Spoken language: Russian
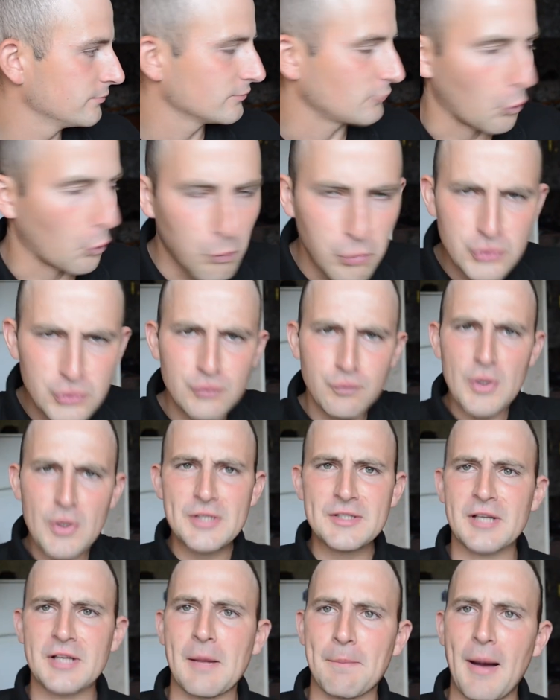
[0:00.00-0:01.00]
Он будет
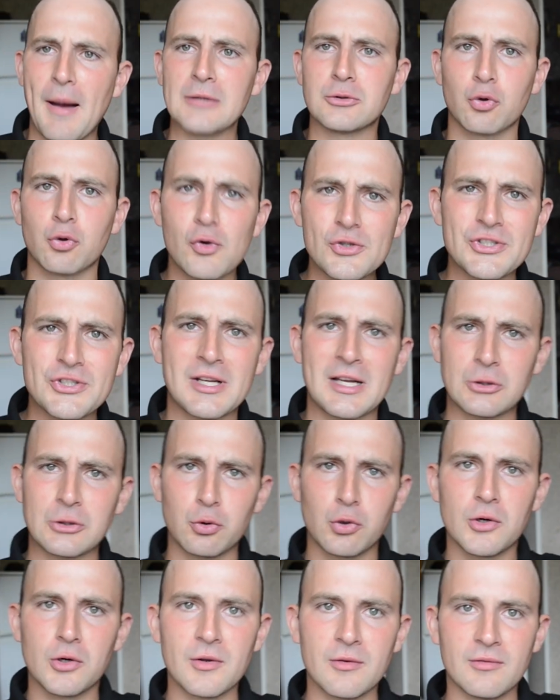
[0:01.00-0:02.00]
выглядеть как подросток,
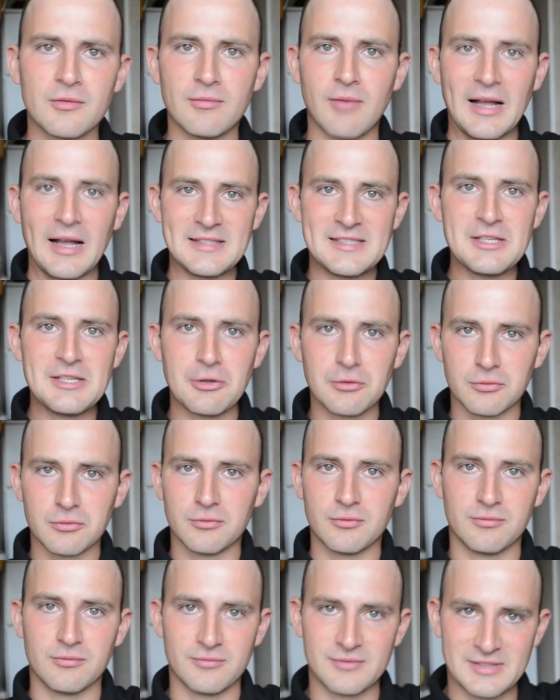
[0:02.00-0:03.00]
который
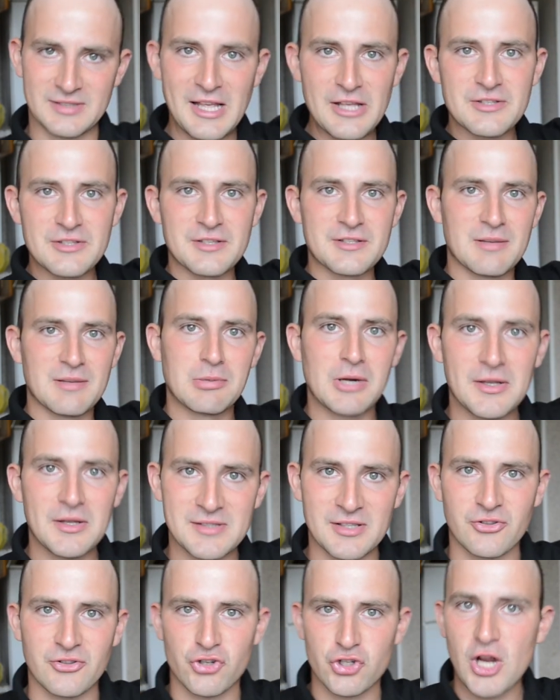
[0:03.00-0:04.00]
одел, знаете,
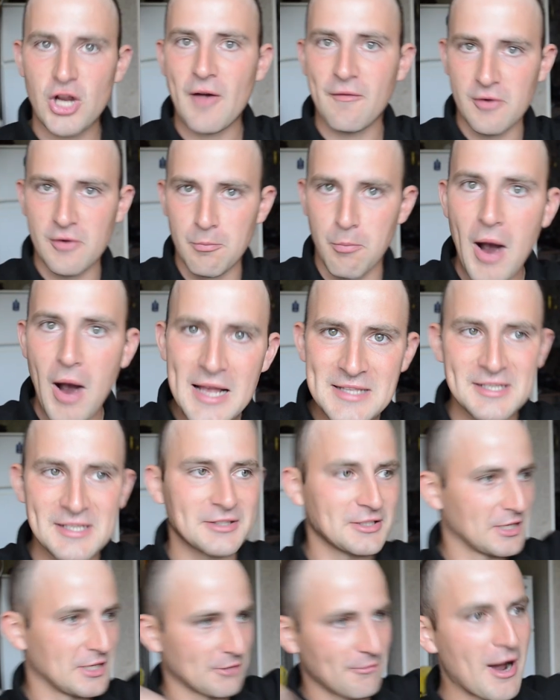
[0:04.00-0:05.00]
забрался на шкаф к бате,
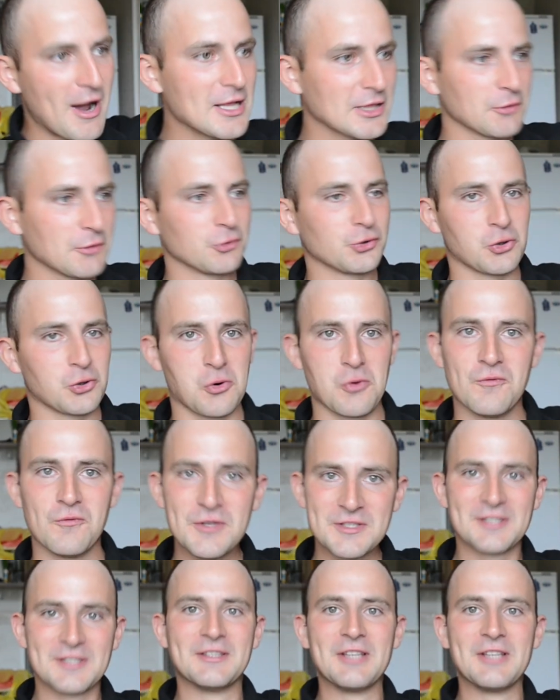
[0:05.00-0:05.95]
открывает его такой, видит